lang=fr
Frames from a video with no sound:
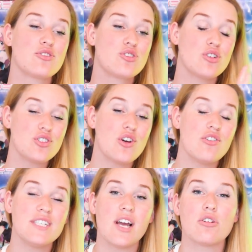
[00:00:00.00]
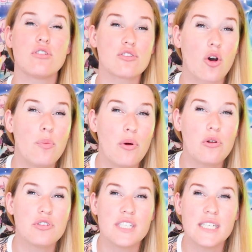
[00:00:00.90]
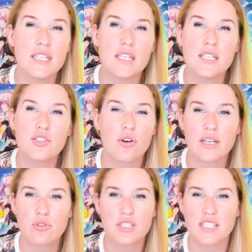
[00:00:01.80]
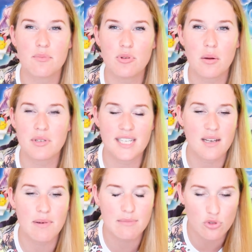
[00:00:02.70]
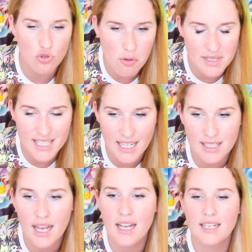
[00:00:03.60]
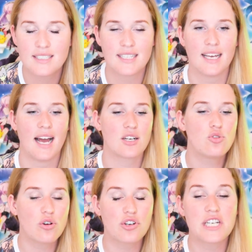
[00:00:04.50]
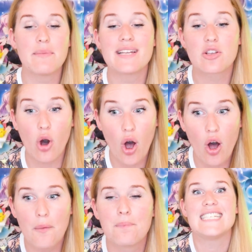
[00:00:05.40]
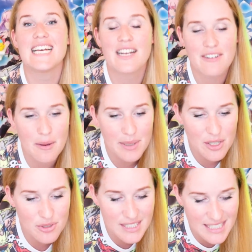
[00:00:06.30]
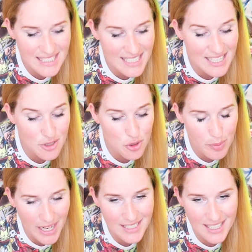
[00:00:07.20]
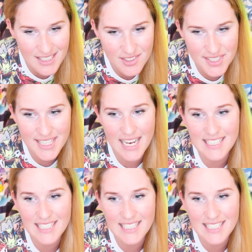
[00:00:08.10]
en sociologie, en anthropologie historique ou je sais plus comment ça s'appelait mon cours, mais c'était un, un cours que j'aimais trop. Et ça, j'avais appris aussi. C'était super intéressant. C'était à